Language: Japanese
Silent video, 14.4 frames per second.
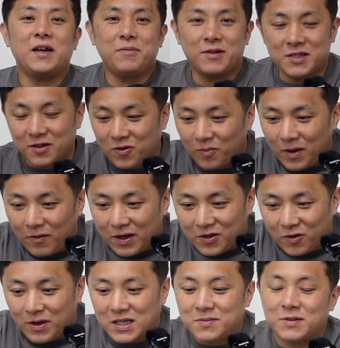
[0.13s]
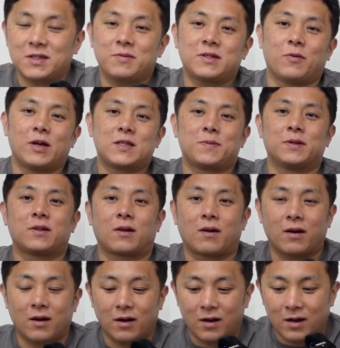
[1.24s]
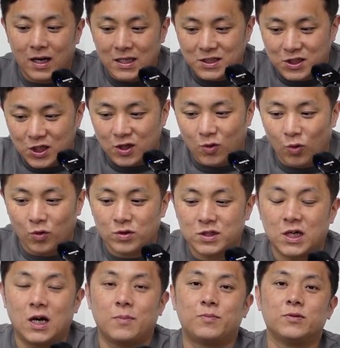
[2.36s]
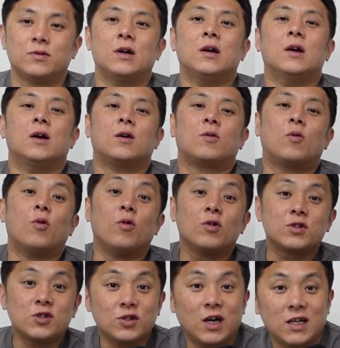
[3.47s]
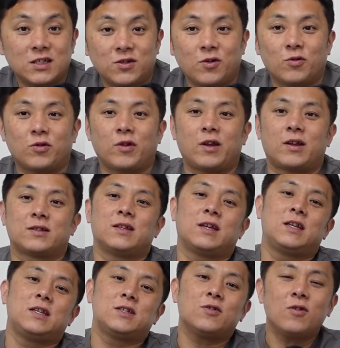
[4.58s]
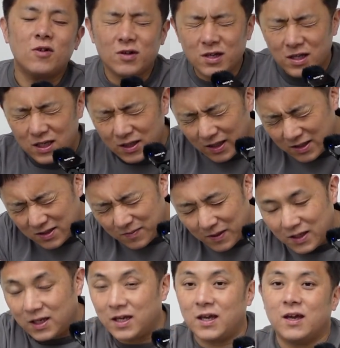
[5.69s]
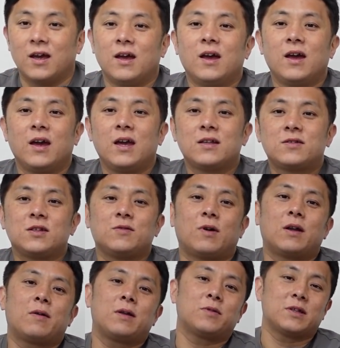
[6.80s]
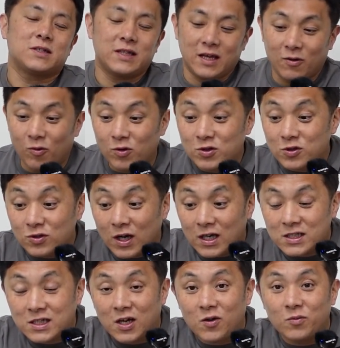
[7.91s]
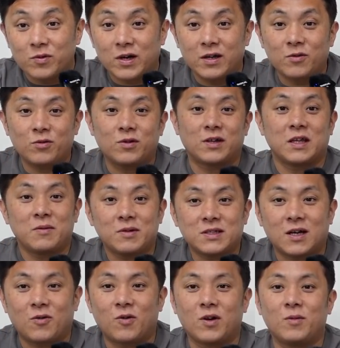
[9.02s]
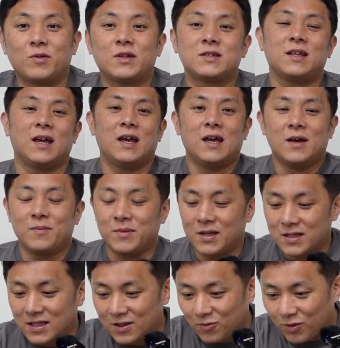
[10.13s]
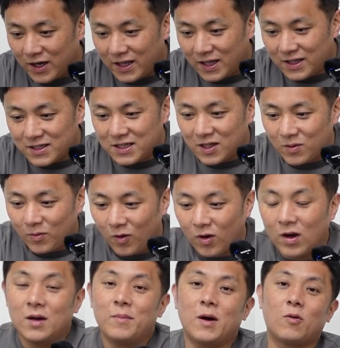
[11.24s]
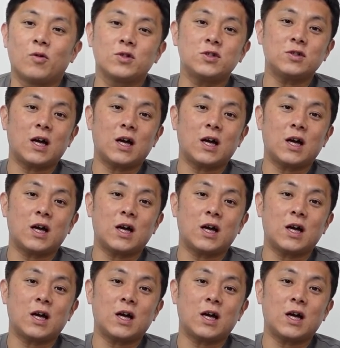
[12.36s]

皆さんこんばんは。今日も始まっちゃいました。ワイスパンダラジオシャープ58ということでですね、非常に記念すべき、えー、ついに我々もですね、58回を迎えることができました。これもですね、皆さんのおかげなんですけども、まあ、58